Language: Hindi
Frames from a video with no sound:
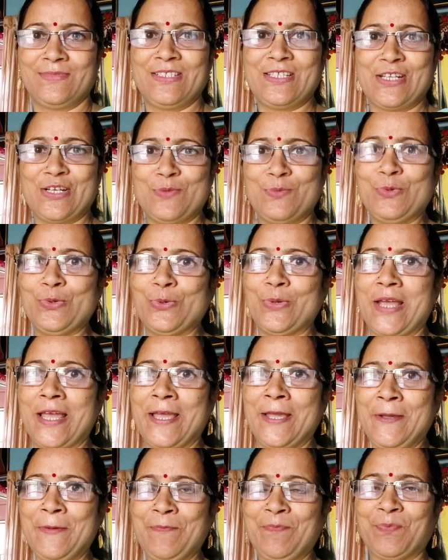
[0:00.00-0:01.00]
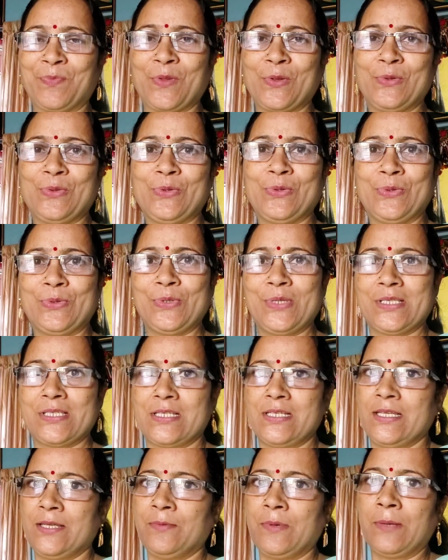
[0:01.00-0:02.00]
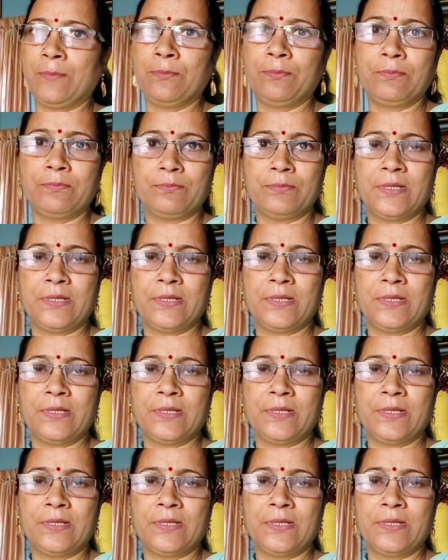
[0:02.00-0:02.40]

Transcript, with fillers: जन्म हुआ है तो इसलिए हम